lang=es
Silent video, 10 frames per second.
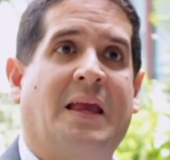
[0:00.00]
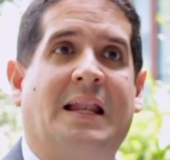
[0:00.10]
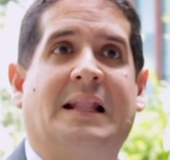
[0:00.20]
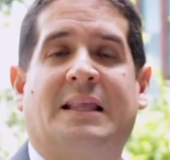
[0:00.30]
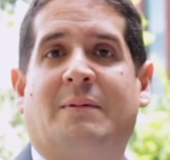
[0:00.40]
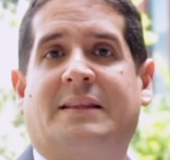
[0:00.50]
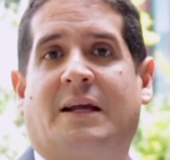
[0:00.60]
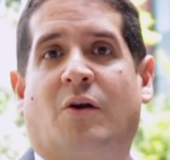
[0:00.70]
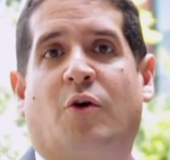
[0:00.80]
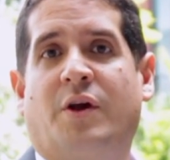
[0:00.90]
En el tema de
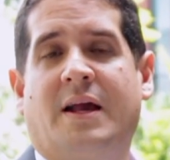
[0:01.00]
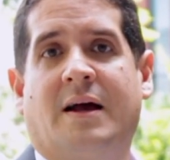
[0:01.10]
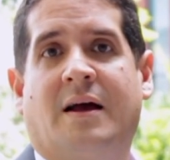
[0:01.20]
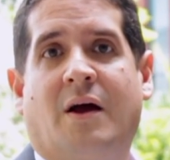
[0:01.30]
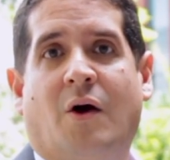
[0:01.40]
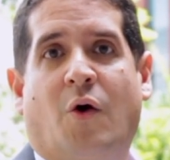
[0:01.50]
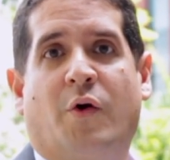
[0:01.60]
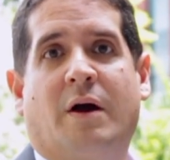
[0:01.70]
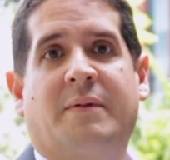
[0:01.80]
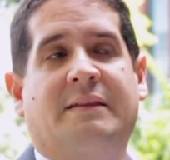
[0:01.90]
tecnología,
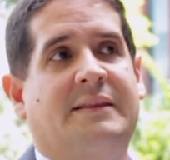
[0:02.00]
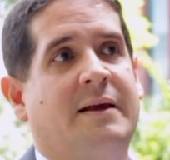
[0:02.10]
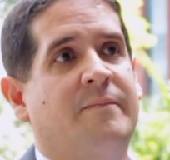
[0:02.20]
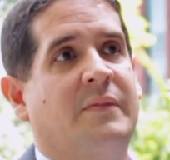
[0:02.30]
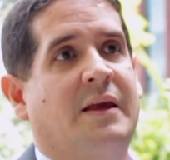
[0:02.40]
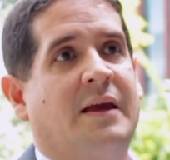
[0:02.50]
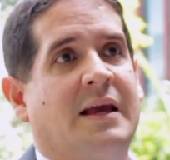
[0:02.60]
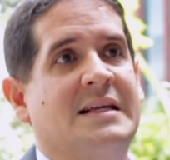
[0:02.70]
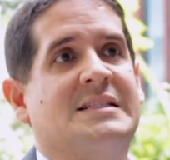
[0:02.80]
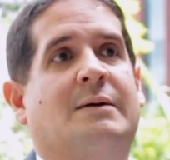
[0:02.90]
obviamente
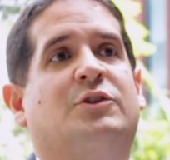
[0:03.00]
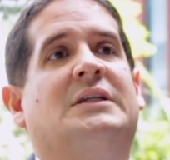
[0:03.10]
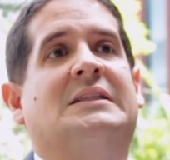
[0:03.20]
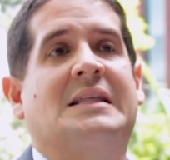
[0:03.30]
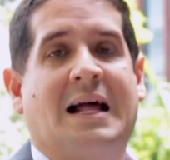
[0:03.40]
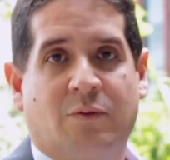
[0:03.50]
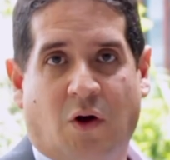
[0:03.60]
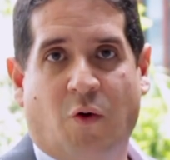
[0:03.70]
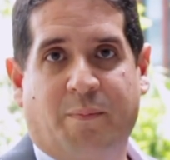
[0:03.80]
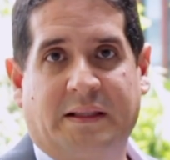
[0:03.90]
estamos entrando
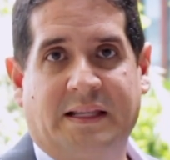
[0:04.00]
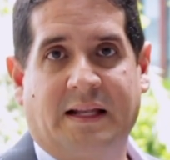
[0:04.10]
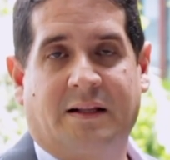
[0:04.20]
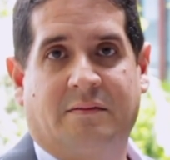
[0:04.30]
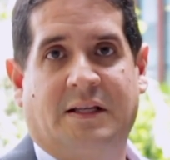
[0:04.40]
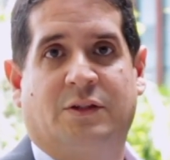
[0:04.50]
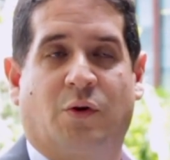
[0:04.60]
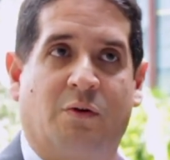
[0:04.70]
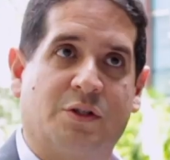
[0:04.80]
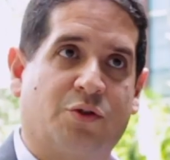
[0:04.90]
a competir
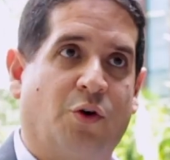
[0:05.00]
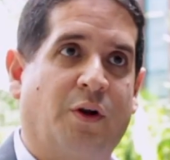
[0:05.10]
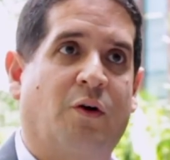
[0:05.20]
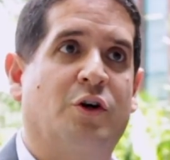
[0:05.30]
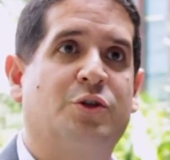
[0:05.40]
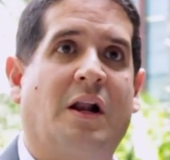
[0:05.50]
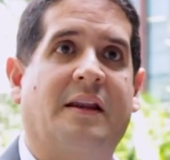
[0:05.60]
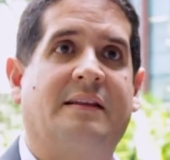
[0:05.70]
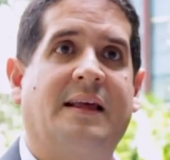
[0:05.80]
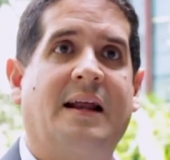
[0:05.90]
dentro de nuestro negocio del
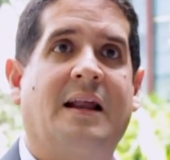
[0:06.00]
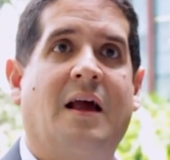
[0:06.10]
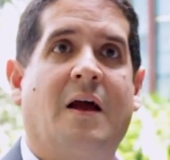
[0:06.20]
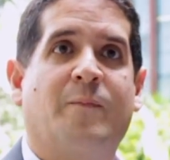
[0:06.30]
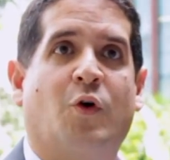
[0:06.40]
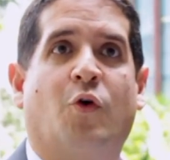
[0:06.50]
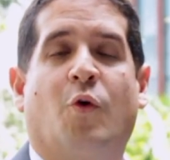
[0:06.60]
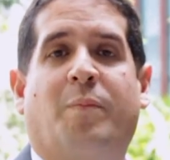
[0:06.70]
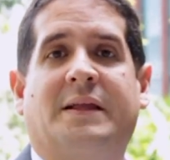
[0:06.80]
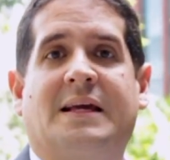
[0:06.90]
retail con
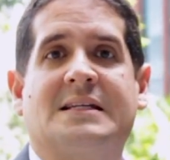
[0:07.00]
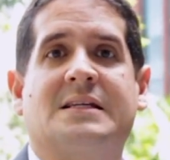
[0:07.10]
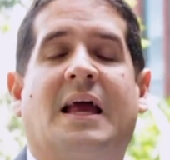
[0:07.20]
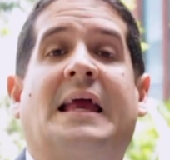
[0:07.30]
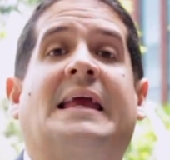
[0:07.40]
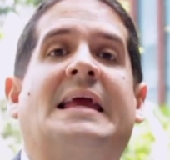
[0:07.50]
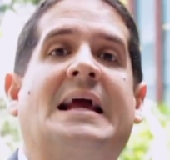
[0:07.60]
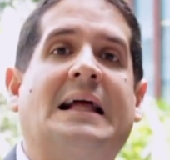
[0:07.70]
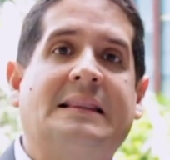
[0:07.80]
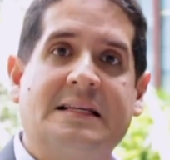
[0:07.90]
compañías
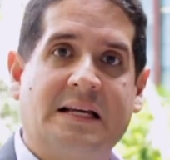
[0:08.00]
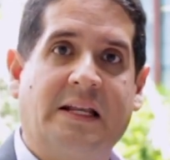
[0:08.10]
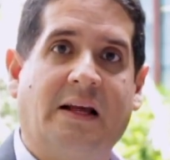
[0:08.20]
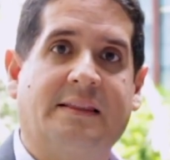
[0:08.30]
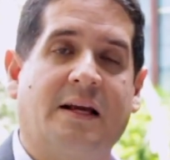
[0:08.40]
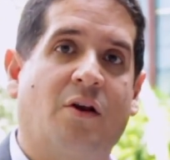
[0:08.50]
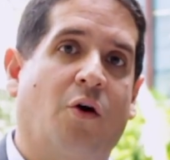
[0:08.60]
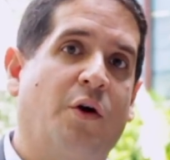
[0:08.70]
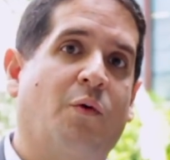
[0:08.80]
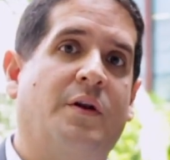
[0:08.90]
gigantes a nivel
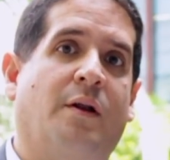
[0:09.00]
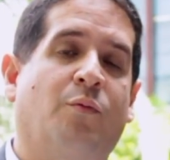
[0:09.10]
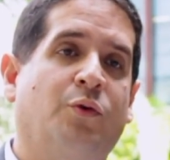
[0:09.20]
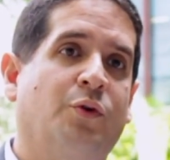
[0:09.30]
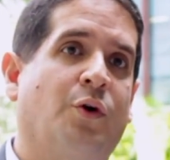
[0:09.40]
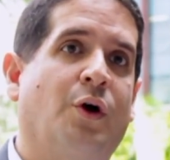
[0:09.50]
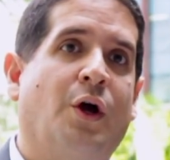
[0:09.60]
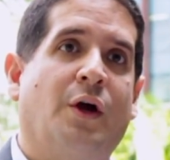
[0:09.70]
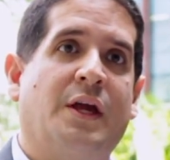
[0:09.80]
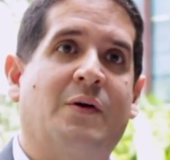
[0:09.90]
tecnológico en el mundo
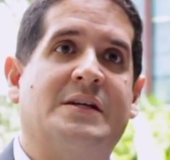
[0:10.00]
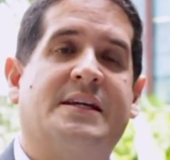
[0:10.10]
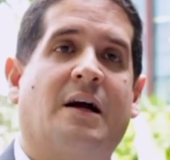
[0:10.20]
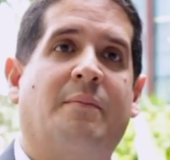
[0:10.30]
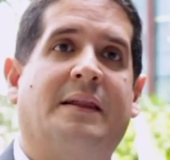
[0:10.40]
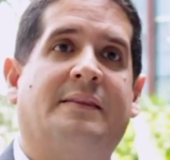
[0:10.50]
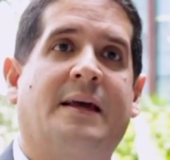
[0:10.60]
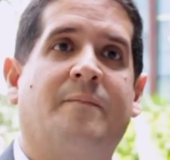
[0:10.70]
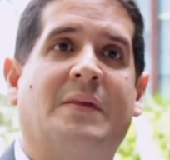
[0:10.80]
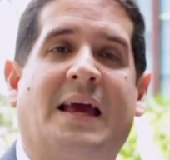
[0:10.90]
y
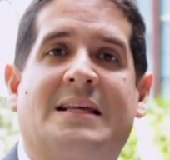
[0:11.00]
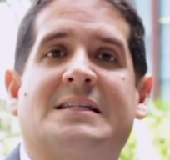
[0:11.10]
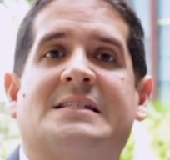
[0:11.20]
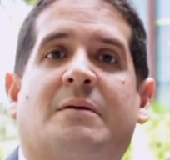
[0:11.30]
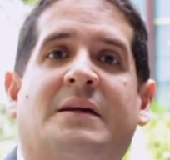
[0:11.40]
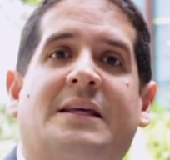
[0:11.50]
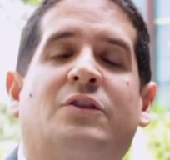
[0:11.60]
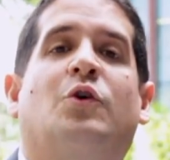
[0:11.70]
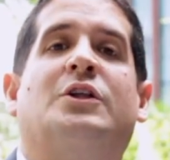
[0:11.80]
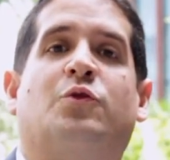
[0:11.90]
básicamente ella se está
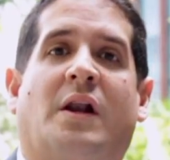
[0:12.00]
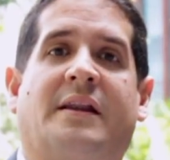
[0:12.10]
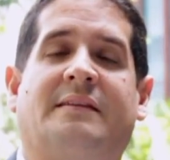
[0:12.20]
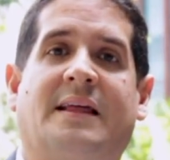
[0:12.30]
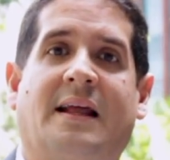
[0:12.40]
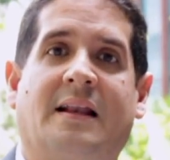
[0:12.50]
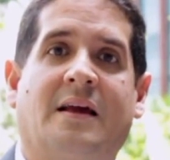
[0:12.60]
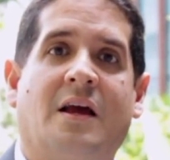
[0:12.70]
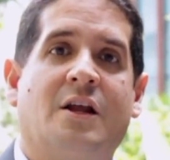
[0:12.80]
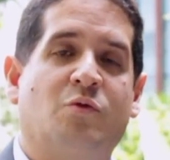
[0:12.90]
metiendo dentro del retail.
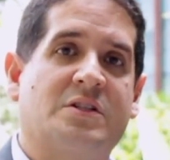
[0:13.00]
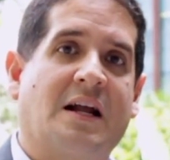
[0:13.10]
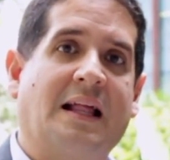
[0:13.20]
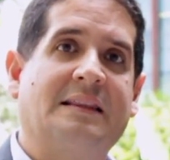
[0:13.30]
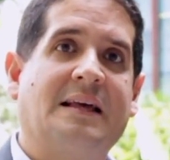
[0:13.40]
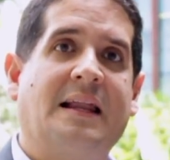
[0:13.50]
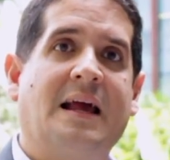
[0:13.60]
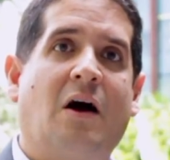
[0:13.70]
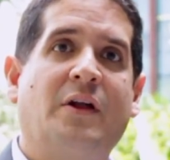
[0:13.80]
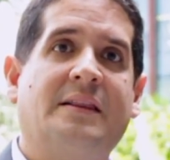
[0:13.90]
Nuestra gran
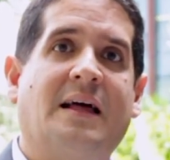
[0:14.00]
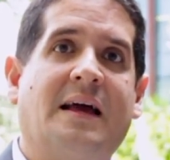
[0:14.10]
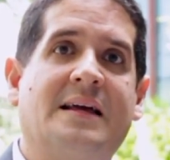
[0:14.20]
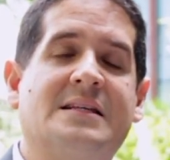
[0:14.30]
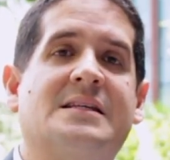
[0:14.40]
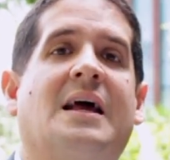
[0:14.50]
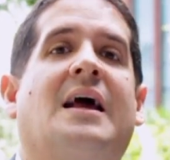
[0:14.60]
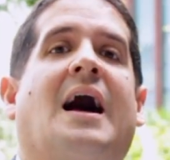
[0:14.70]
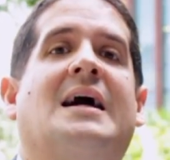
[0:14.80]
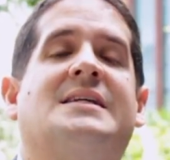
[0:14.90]
tarea ahorita es
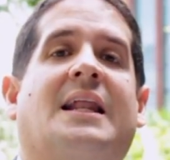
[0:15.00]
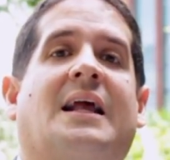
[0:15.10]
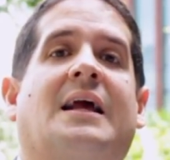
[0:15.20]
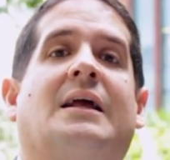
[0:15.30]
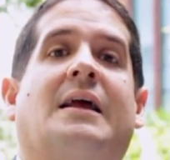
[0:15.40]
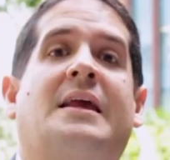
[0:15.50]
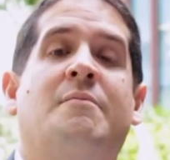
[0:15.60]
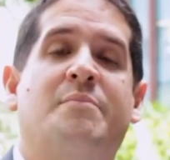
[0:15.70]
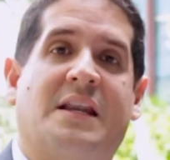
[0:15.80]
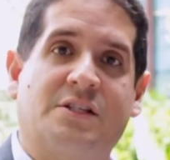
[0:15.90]
hacer
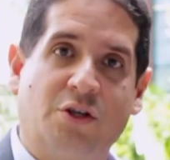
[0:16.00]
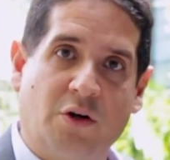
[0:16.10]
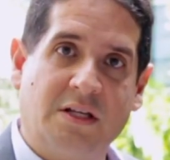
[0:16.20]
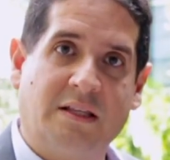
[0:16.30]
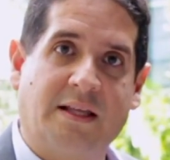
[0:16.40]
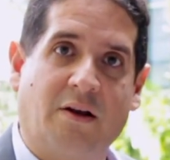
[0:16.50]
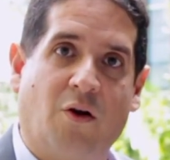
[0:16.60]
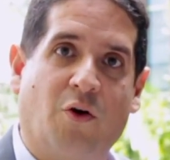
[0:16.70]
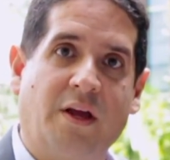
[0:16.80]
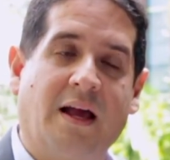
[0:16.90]
inversiones en
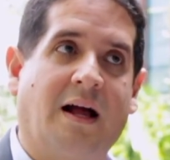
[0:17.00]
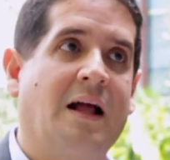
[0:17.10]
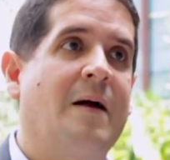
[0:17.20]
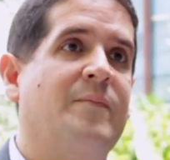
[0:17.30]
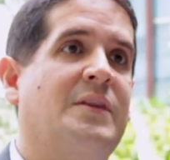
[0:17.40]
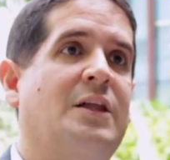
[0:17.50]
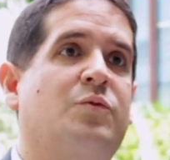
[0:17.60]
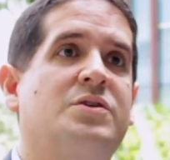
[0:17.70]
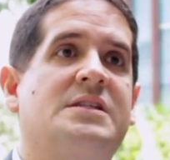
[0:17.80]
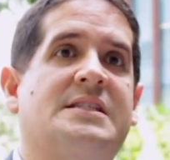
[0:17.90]
tecnología,
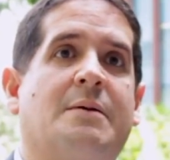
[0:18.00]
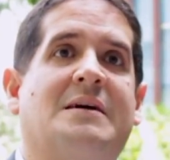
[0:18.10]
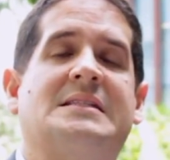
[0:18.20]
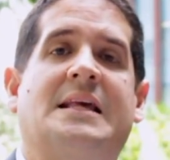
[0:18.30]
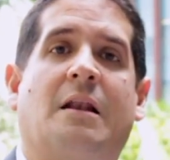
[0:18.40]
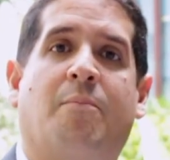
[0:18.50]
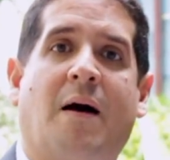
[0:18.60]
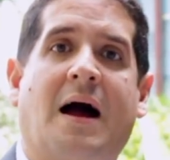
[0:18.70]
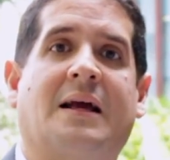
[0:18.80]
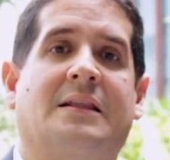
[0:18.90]
tanto en sistemas del
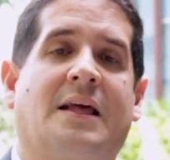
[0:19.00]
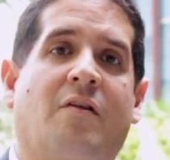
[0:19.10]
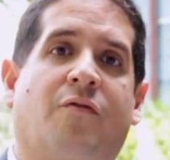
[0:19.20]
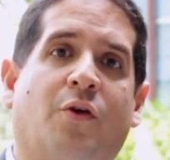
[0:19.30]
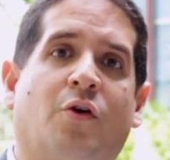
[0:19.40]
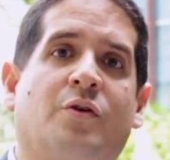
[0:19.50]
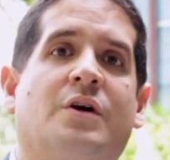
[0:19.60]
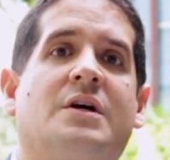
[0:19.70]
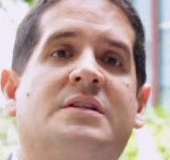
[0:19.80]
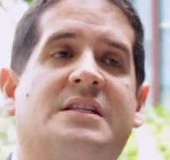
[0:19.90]
back, del front,
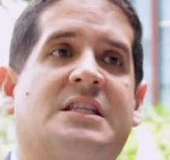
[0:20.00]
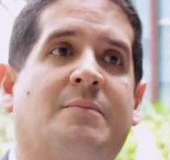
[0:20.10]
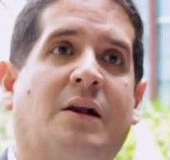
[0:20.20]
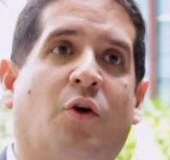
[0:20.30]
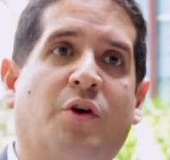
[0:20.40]
sistemas